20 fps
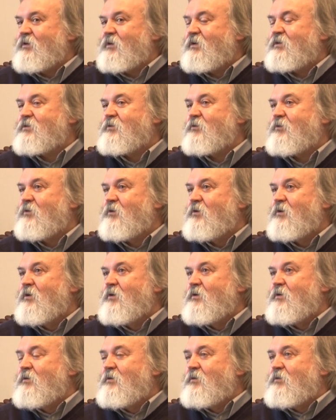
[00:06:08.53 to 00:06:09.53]
Jest to
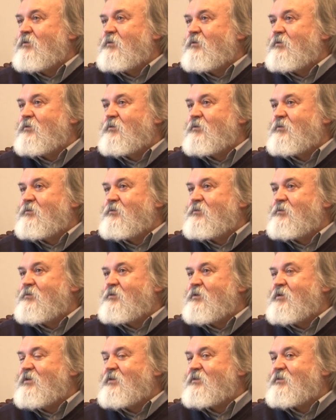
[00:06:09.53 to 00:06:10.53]
y,
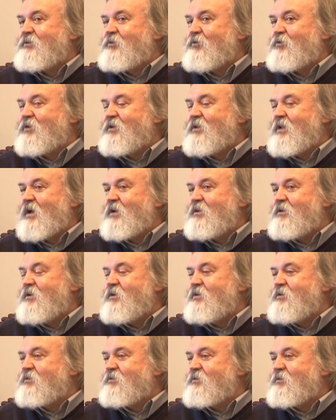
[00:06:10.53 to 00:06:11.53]
list, oryginalny
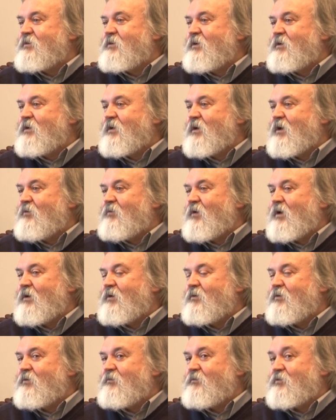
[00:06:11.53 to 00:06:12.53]
list
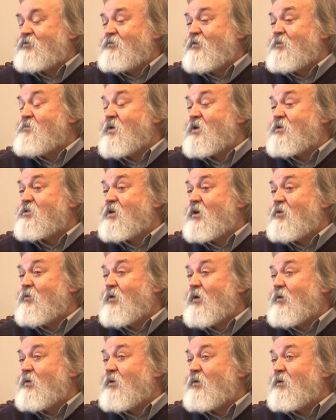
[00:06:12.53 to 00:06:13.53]
generała właściwie
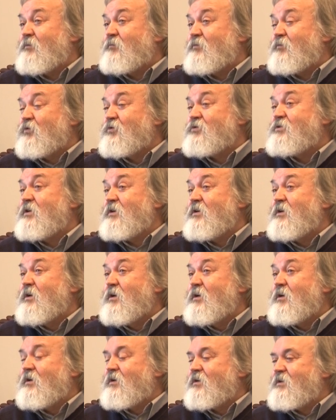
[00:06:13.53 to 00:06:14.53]
marszałka, e, później
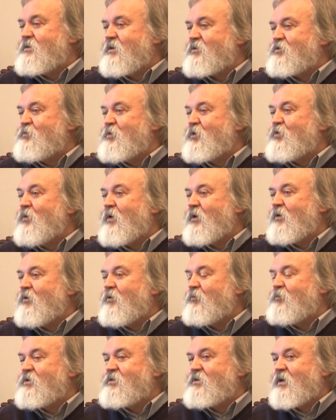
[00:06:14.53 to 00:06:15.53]
Rydza
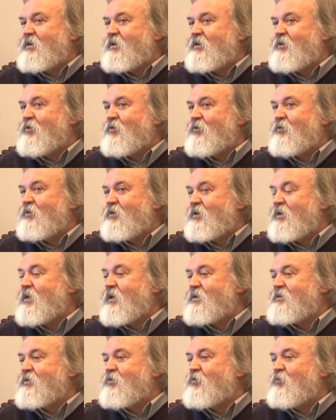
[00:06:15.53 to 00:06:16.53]
Śmigłego, pisany do
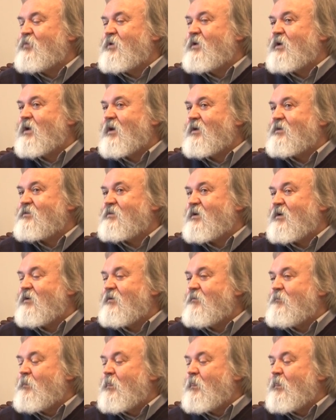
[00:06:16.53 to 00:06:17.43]
Ignacego Pinkasa